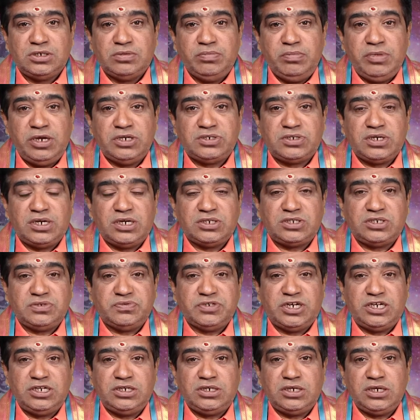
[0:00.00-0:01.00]
మేషరాశి
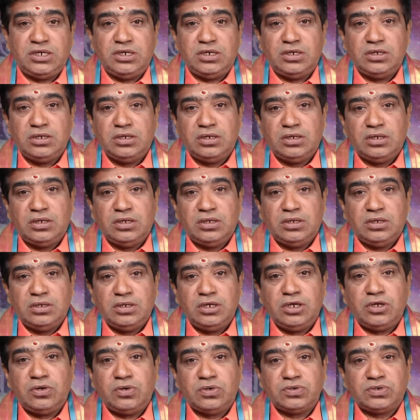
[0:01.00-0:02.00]
వారికి
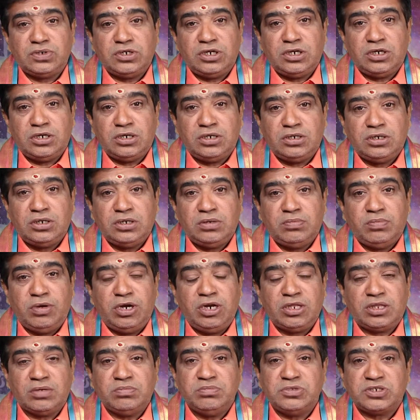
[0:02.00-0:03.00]
ఈ రోజున
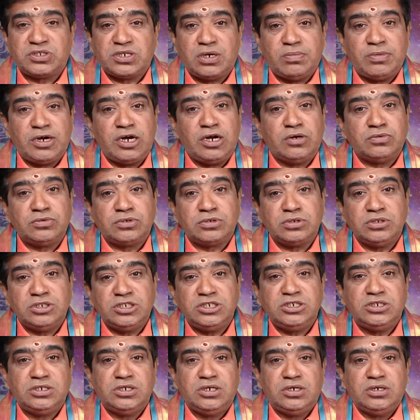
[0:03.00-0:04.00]
ఫలితం మిశ్రమంగా ఉంటుంది
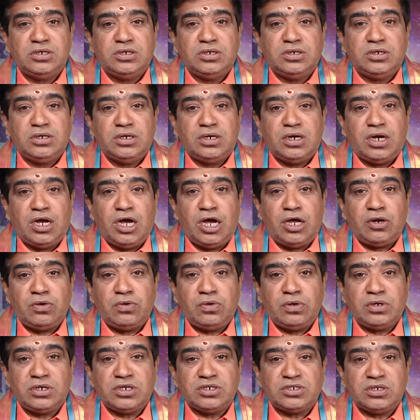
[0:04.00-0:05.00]

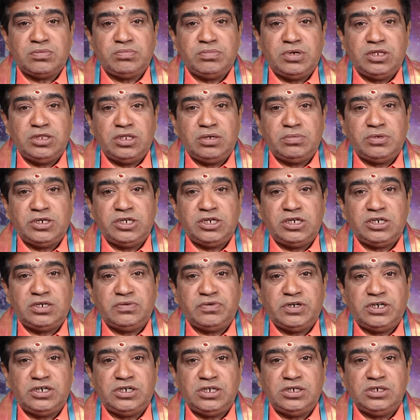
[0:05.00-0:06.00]
ఆరోగ్య
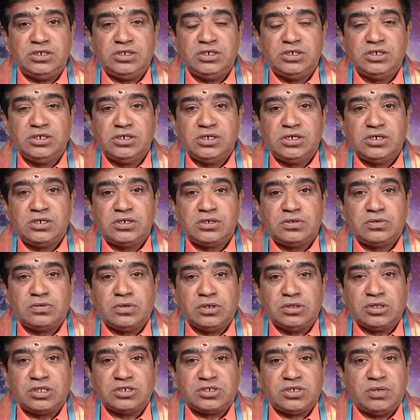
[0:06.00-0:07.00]
సంబంధమైనటువంటి
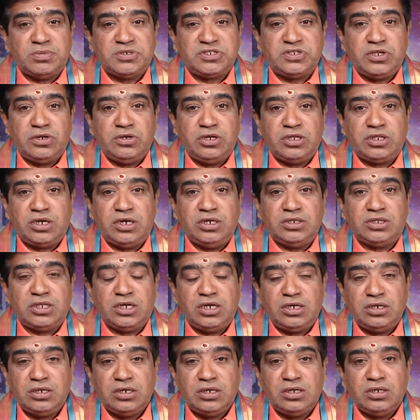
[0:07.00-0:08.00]
కొంత సమస్యలు
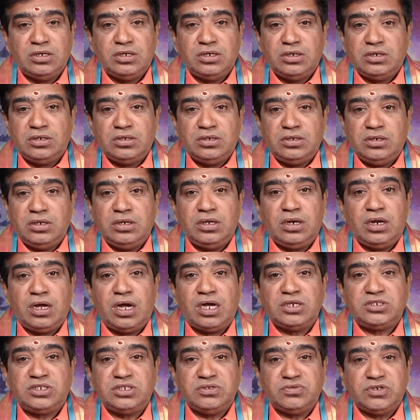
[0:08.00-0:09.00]
ఎదురవుతాయి ఈ
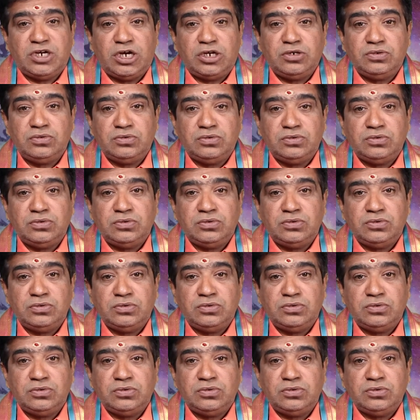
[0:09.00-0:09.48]
రాశి వారు